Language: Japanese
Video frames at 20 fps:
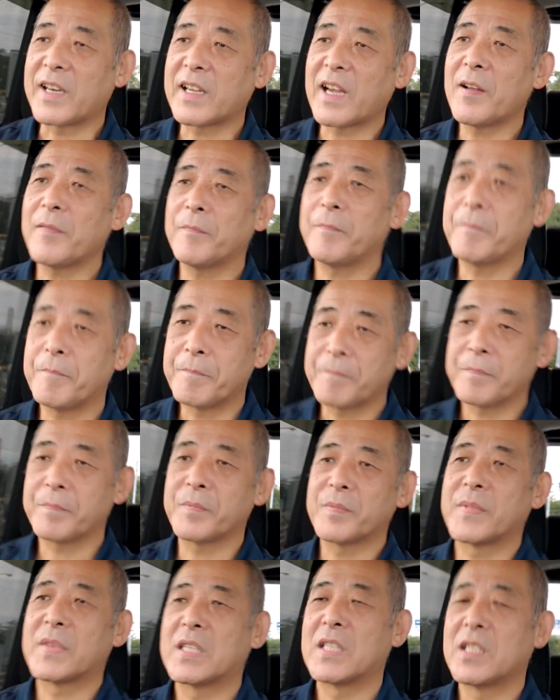あれが、
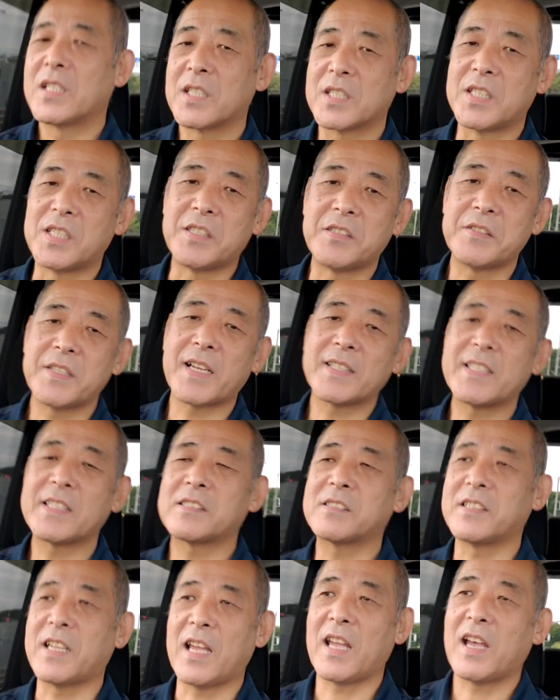絆で
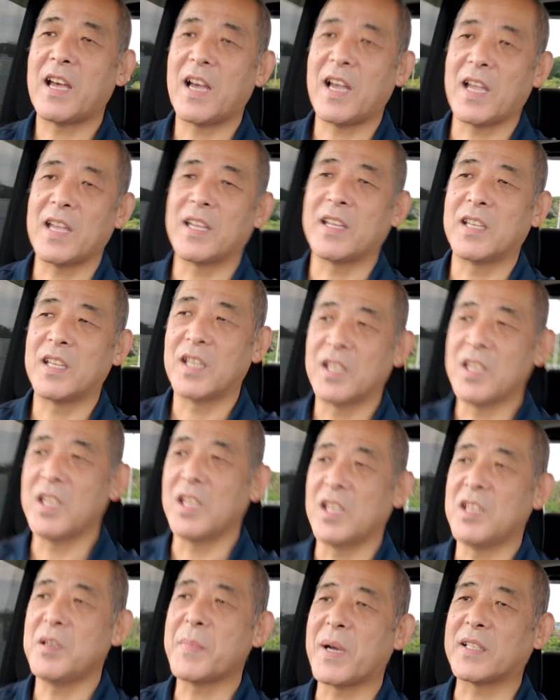すね。はい。
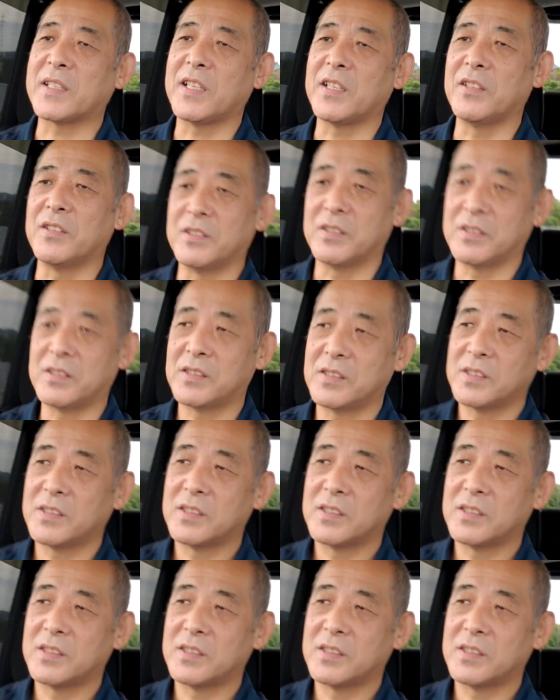今でいう、